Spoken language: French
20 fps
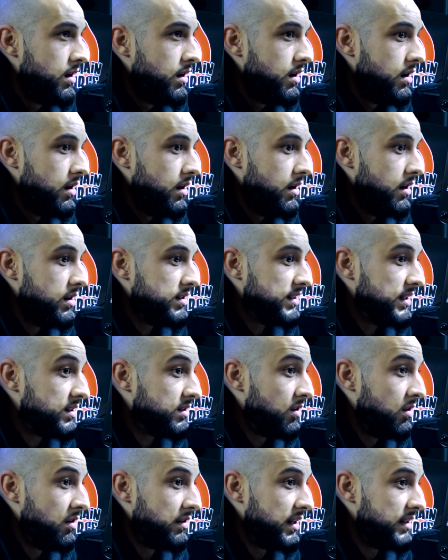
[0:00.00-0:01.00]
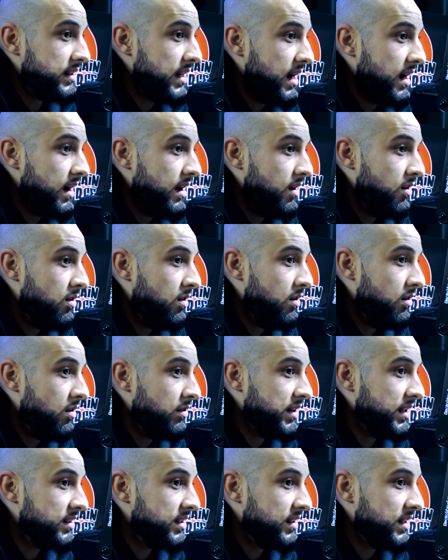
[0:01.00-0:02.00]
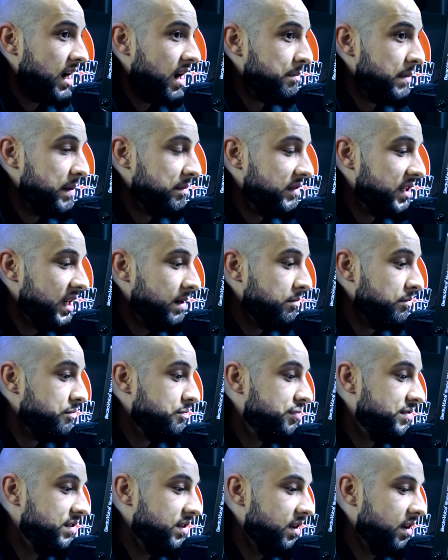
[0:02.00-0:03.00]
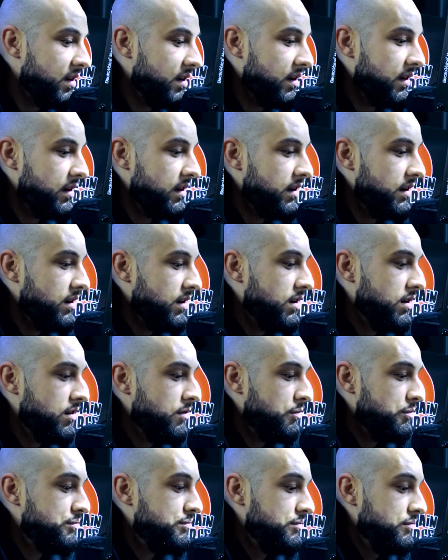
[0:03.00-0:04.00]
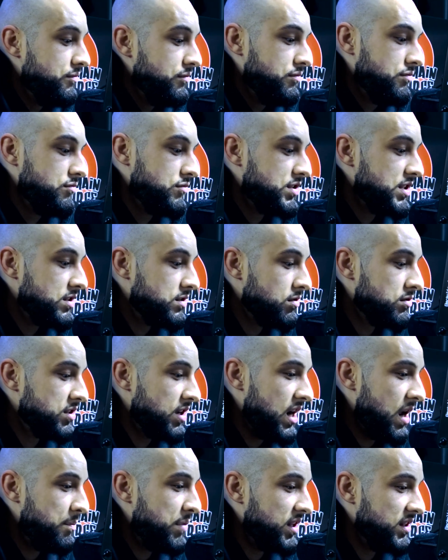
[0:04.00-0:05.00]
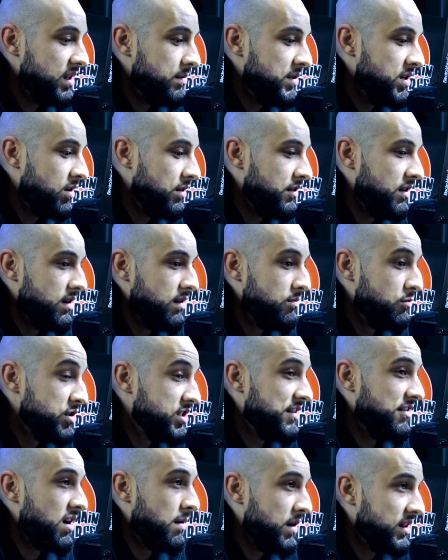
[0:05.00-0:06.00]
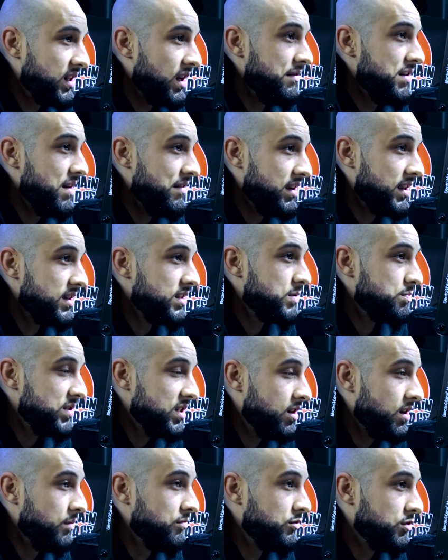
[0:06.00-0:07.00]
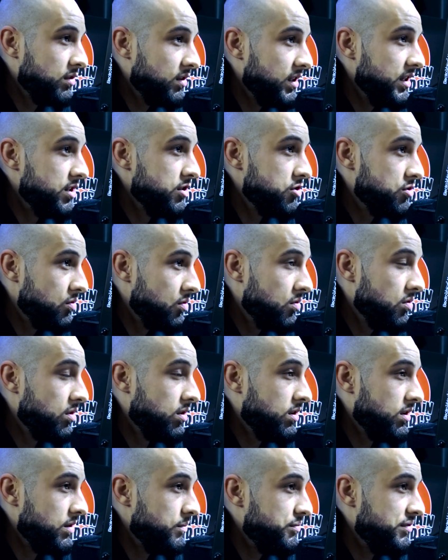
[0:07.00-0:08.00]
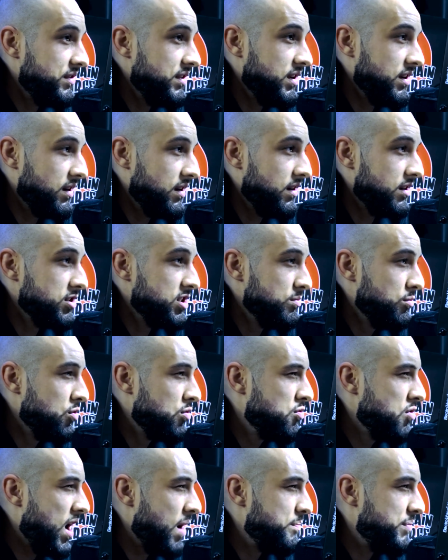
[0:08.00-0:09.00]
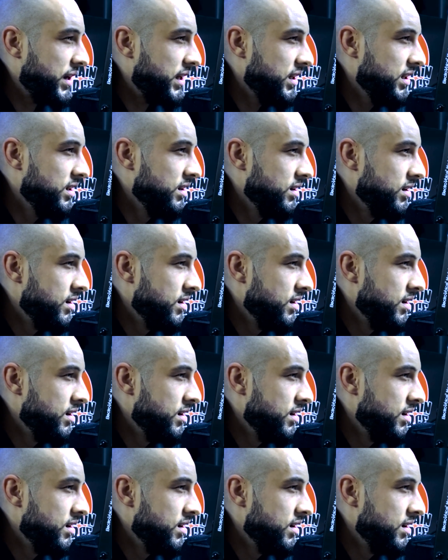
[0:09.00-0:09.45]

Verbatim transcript: euh, c'est ça, on était, on était dans le même team, puis euh, c'est ça, durant la pandémie, on moi j'ai vraiment travaillé avec SP comme tous les jours, là, puis euh, j'ai beaucoup appris